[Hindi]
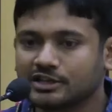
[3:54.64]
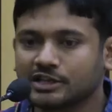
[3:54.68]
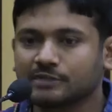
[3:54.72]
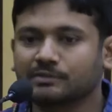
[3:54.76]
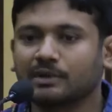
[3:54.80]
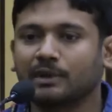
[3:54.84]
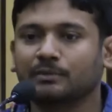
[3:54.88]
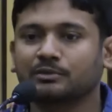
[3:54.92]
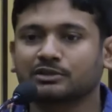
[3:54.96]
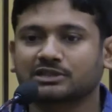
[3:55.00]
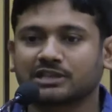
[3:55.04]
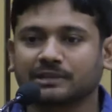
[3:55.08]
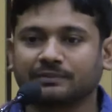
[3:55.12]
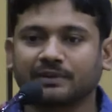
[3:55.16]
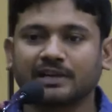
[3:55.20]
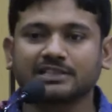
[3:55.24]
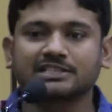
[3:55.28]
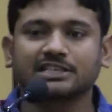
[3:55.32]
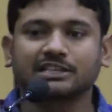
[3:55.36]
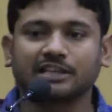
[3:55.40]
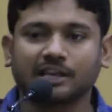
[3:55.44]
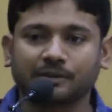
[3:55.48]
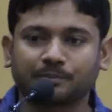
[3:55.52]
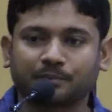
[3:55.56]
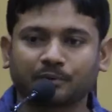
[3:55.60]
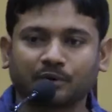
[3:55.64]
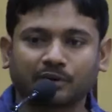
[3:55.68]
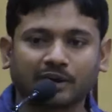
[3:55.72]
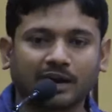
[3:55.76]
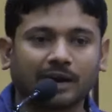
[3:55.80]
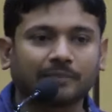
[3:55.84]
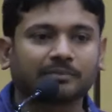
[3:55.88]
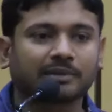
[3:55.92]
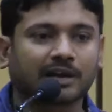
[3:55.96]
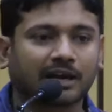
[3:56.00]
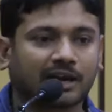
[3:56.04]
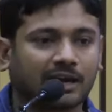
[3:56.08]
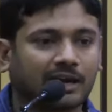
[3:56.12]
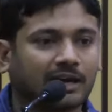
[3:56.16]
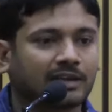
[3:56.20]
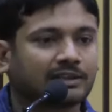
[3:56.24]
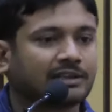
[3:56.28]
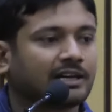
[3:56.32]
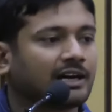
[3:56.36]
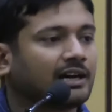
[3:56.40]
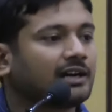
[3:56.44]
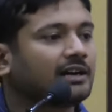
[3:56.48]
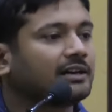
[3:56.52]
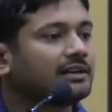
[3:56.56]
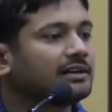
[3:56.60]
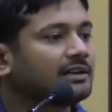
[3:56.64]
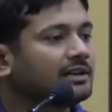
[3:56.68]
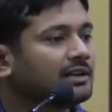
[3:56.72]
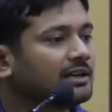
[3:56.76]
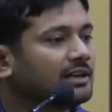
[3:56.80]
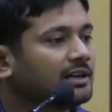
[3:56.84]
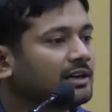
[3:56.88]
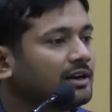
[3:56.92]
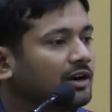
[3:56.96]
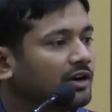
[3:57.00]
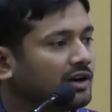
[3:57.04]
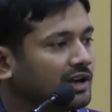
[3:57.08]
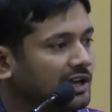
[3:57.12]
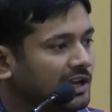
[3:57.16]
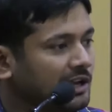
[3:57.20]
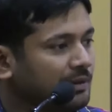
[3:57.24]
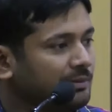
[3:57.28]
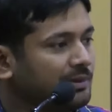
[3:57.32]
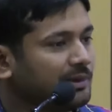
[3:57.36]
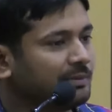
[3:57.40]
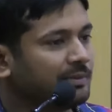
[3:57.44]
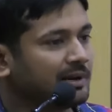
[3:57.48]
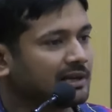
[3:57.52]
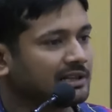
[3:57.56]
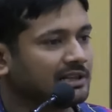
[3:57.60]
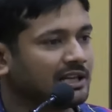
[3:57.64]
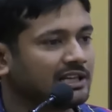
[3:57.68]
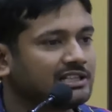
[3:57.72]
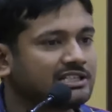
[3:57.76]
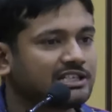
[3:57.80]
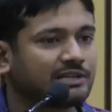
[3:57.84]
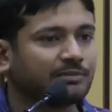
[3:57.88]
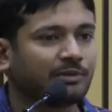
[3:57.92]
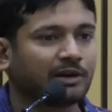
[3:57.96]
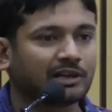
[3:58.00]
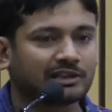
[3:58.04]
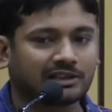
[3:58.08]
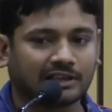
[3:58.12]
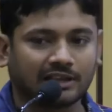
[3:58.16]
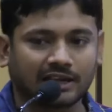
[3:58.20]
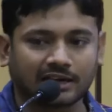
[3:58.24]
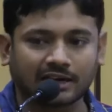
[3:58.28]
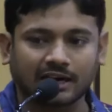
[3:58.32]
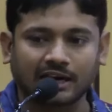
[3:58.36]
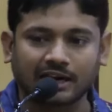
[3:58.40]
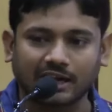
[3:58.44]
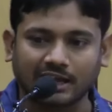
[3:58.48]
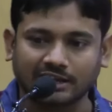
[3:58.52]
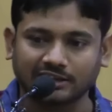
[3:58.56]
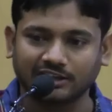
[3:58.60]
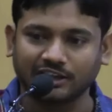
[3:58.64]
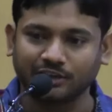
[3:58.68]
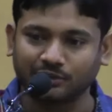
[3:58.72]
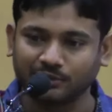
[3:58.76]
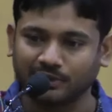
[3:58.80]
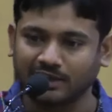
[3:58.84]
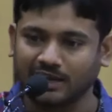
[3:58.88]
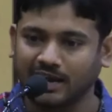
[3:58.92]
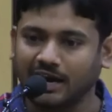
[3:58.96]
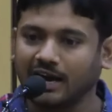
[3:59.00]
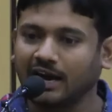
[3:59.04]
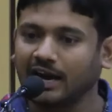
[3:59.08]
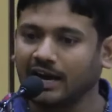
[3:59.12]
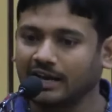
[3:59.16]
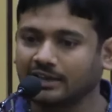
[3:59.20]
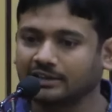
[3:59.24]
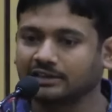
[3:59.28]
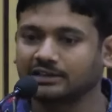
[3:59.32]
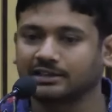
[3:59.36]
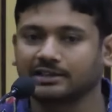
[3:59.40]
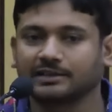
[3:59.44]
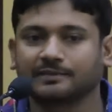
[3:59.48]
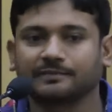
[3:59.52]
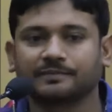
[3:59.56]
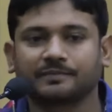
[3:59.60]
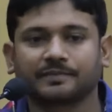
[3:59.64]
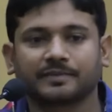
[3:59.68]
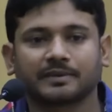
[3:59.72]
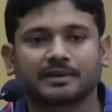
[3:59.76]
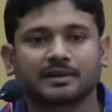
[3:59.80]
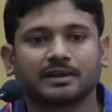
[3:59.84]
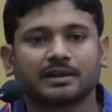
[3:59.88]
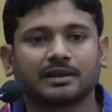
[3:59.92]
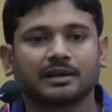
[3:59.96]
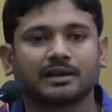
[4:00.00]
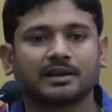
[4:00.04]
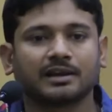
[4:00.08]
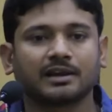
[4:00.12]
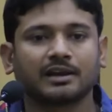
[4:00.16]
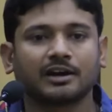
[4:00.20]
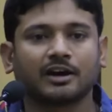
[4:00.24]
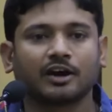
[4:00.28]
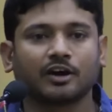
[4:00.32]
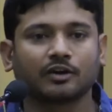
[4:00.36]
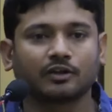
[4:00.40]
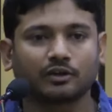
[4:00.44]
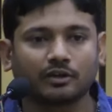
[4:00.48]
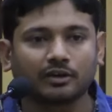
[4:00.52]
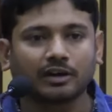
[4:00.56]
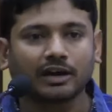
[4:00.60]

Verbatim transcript: सीमा मुस्तफ़ा जी ने एक प्रोग्राम कराया था और ए बी वर्धन जी बहुत लड़खड़ाते हुए यहाँ आए थे और